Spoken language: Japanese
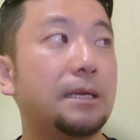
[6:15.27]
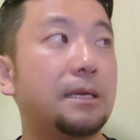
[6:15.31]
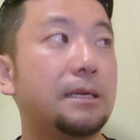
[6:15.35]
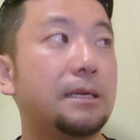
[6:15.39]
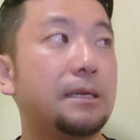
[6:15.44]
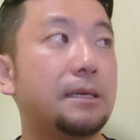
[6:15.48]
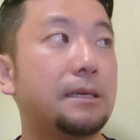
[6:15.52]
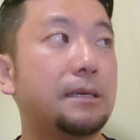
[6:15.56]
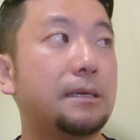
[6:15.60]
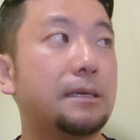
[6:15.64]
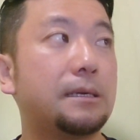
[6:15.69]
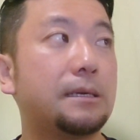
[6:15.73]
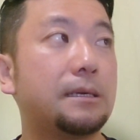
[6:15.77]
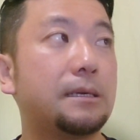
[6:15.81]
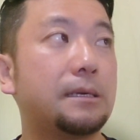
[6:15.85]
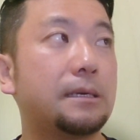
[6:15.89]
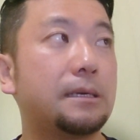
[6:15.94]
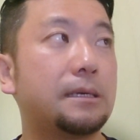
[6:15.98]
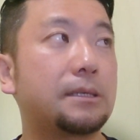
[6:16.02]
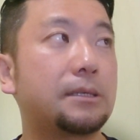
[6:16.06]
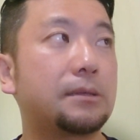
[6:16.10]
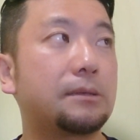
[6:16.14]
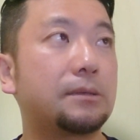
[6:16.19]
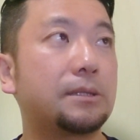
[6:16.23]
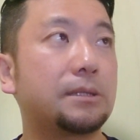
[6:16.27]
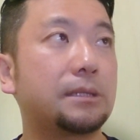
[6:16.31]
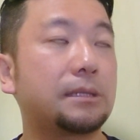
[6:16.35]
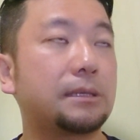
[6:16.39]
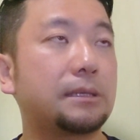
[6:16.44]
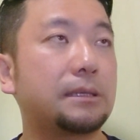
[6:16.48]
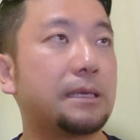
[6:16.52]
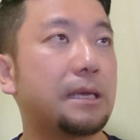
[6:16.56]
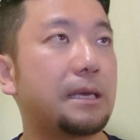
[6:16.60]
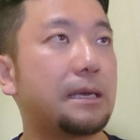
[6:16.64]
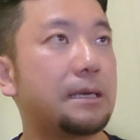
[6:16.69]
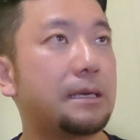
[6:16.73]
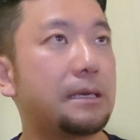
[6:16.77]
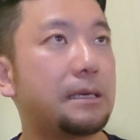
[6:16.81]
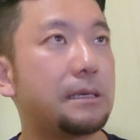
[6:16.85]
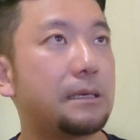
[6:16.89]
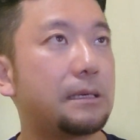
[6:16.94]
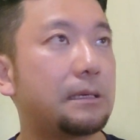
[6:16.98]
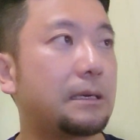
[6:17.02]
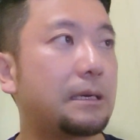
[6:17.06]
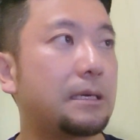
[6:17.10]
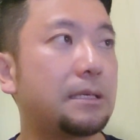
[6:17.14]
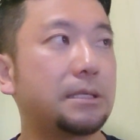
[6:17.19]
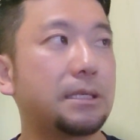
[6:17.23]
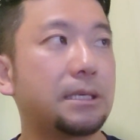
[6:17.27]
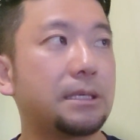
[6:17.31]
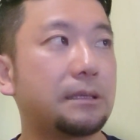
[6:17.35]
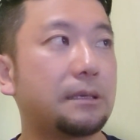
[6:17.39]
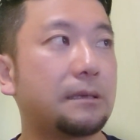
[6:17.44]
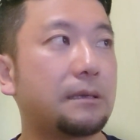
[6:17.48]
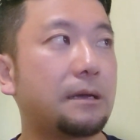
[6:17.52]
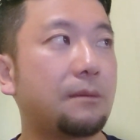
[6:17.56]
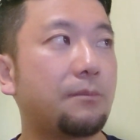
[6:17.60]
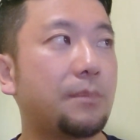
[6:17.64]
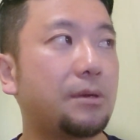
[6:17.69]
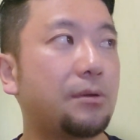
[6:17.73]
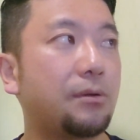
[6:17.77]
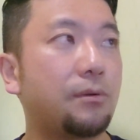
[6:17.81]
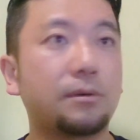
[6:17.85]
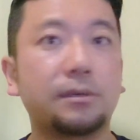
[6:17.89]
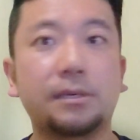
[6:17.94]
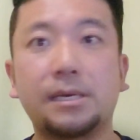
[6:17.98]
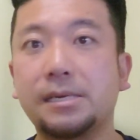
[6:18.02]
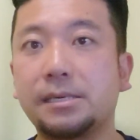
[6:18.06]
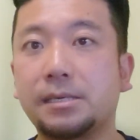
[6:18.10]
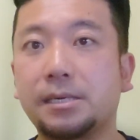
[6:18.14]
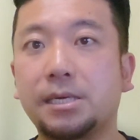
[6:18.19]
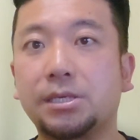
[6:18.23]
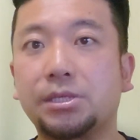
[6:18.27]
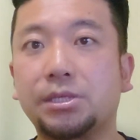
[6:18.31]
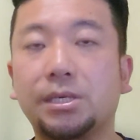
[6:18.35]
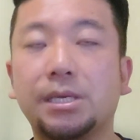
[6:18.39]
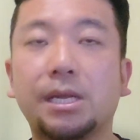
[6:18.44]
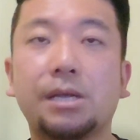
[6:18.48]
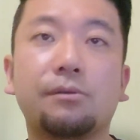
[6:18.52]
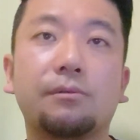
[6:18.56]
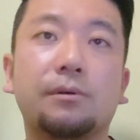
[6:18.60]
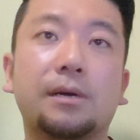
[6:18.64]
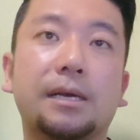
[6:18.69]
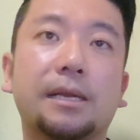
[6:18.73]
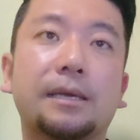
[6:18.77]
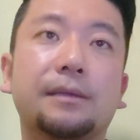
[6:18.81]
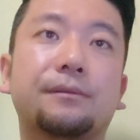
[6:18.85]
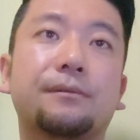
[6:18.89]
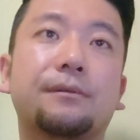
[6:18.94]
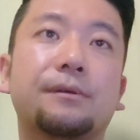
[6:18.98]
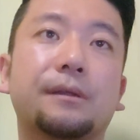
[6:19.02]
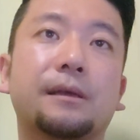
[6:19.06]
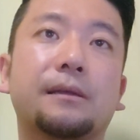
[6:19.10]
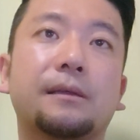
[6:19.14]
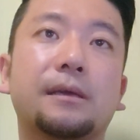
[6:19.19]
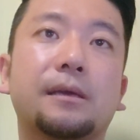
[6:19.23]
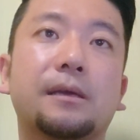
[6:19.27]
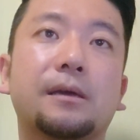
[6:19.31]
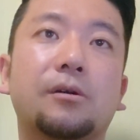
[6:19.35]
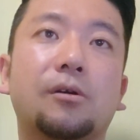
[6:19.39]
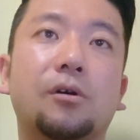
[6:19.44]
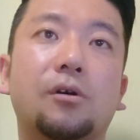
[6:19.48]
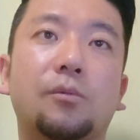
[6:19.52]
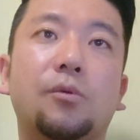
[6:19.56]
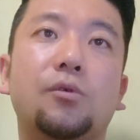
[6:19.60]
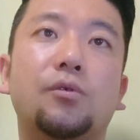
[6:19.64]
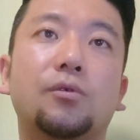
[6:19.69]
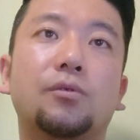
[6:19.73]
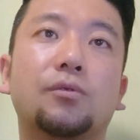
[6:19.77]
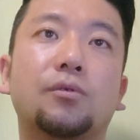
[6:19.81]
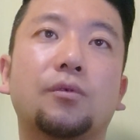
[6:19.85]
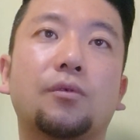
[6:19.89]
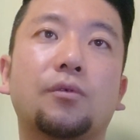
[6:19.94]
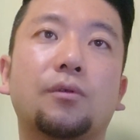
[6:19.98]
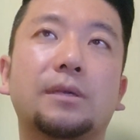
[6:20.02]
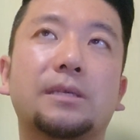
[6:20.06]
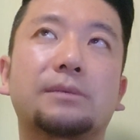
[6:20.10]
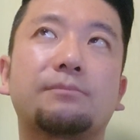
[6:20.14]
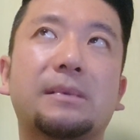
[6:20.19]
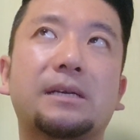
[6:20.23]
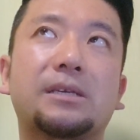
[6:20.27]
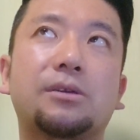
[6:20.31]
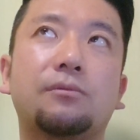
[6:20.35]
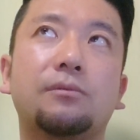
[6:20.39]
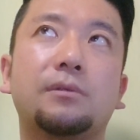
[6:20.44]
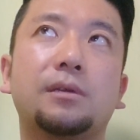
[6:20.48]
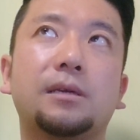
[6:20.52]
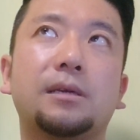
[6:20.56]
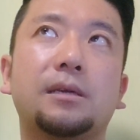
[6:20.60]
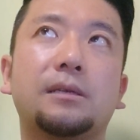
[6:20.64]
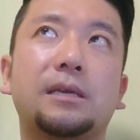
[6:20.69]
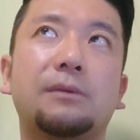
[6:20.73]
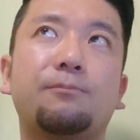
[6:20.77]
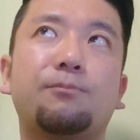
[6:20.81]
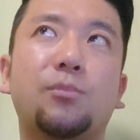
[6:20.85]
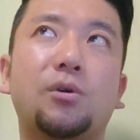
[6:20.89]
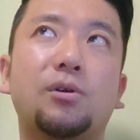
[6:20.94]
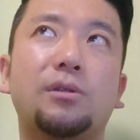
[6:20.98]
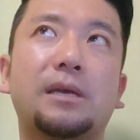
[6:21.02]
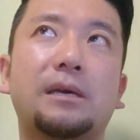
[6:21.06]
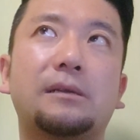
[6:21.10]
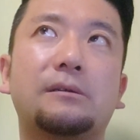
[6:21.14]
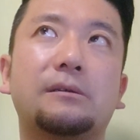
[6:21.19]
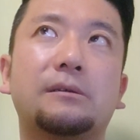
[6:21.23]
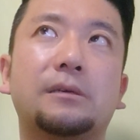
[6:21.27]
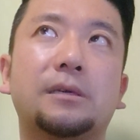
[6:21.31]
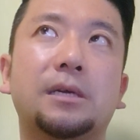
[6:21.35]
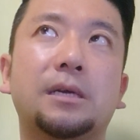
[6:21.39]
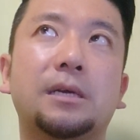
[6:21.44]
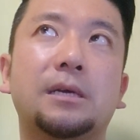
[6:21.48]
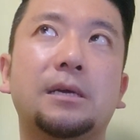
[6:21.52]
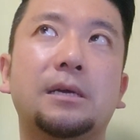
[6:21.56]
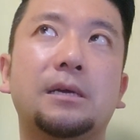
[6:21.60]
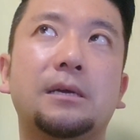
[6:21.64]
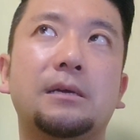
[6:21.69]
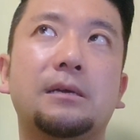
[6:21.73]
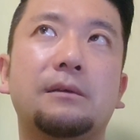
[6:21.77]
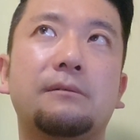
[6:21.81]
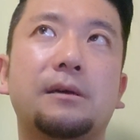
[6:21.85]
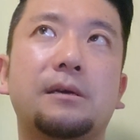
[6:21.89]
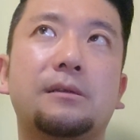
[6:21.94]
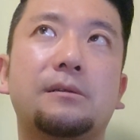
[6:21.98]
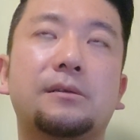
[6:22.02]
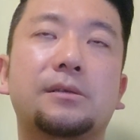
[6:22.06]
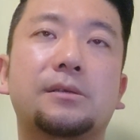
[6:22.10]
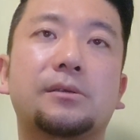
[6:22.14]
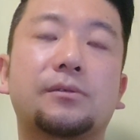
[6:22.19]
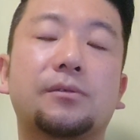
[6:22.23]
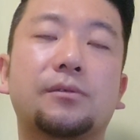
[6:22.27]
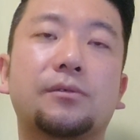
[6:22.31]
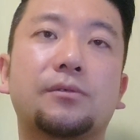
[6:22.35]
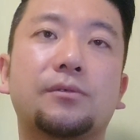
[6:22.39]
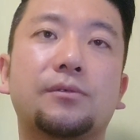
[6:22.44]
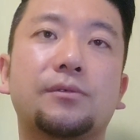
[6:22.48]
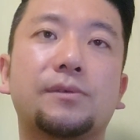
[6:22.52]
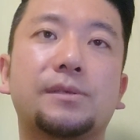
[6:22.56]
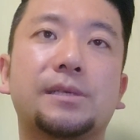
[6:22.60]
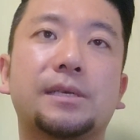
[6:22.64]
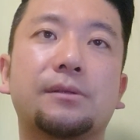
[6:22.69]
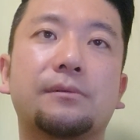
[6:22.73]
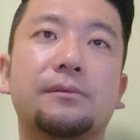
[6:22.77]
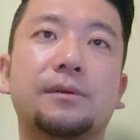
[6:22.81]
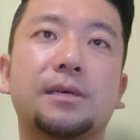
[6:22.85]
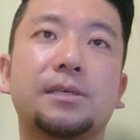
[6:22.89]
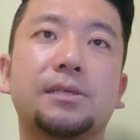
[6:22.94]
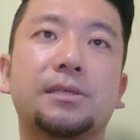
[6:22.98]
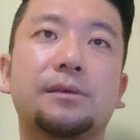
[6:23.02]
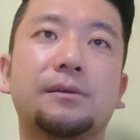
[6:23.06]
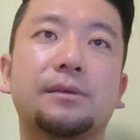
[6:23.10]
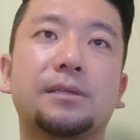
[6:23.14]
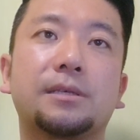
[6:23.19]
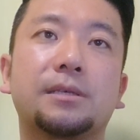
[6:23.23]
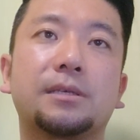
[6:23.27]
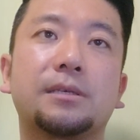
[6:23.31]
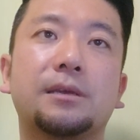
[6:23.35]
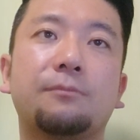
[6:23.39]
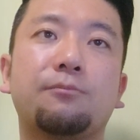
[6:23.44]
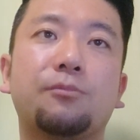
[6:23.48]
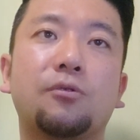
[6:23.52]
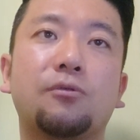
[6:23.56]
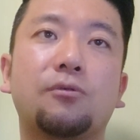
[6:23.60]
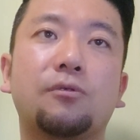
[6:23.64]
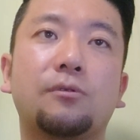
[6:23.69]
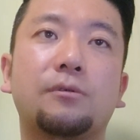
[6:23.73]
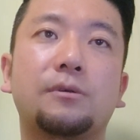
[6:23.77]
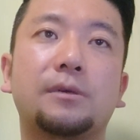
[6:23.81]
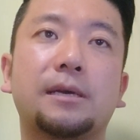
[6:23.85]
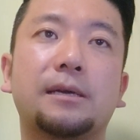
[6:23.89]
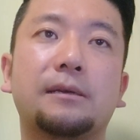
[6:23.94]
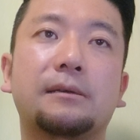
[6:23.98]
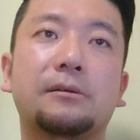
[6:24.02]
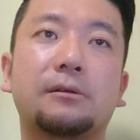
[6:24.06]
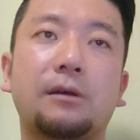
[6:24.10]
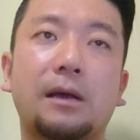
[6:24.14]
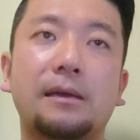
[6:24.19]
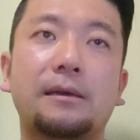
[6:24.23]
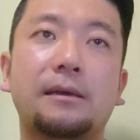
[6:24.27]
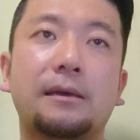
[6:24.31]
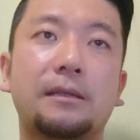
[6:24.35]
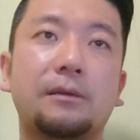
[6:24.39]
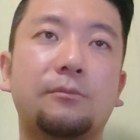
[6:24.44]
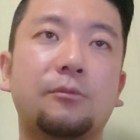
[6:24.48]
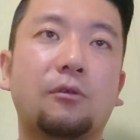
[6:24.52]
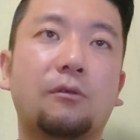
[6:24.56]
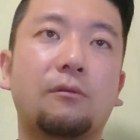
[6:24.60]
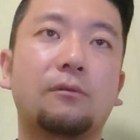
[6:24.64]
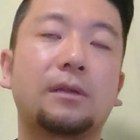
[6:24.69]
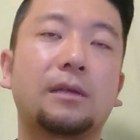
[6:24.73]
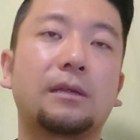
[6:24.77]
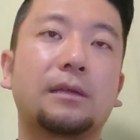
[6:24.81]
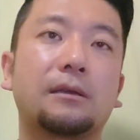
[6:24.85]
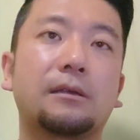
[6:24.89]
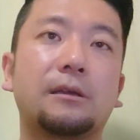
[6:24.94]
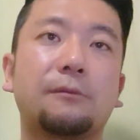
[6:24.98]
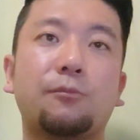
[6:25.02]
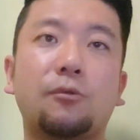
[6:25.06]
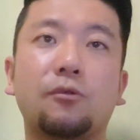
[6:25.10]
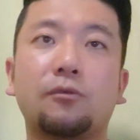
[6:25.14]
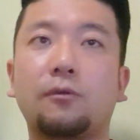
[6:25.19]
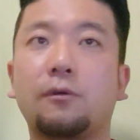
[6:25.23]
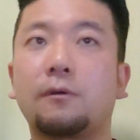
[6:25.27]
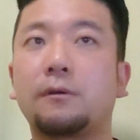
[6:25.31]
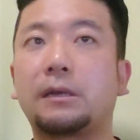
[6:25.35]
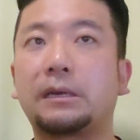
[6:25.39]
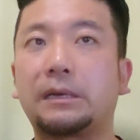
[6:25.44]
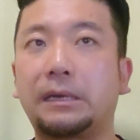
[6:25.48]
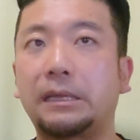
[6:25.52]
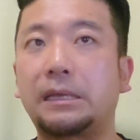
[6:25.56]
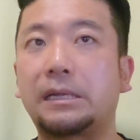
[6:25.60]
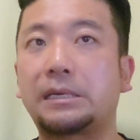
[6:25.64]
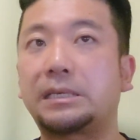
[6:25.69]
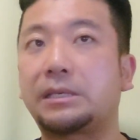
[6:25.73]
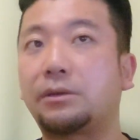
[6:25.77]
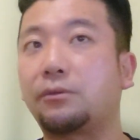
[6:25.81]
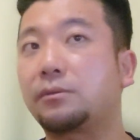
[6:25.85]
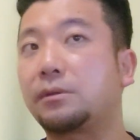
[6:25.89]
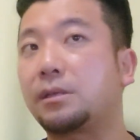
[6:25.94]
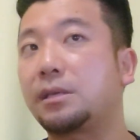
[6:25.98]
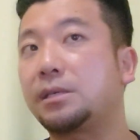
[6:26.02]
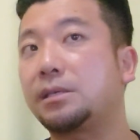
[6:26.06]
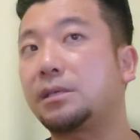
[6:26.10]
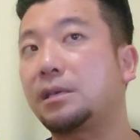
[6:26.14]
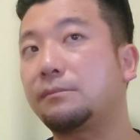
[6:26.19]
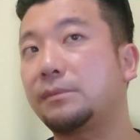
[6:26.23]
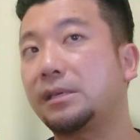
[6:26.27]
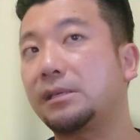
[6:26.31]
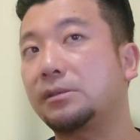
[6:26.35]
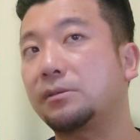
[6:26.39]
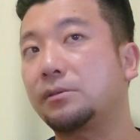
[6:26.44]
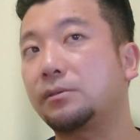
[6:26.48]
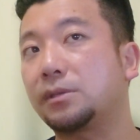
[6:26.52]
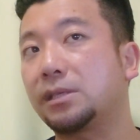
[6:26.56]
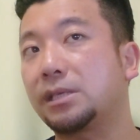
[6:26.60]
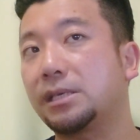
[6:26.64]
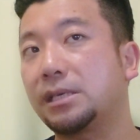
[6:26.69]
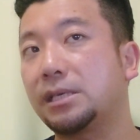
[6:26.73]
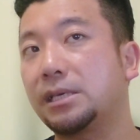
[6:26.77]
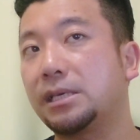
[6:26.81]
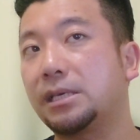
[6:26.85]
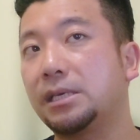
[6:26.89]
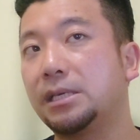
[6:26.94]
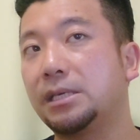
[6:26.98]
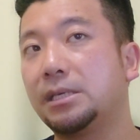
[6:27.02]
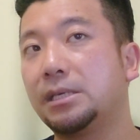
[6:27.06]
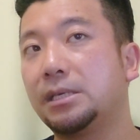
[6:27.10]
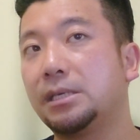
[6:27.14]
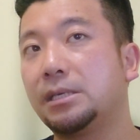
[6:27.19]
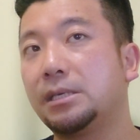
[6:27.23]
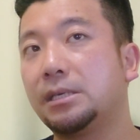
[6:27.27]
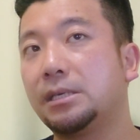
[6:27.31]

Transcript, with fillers: えー、そうじゃない会社だったらあんまり良くない会社なのかなっていうのはね、思うところです。まあ、基本的には日本にある、いわゆるそのクルーズ船の会社、私は日本国内、海外でもそうなんだけど、日本国内かなり乗ってきてますので、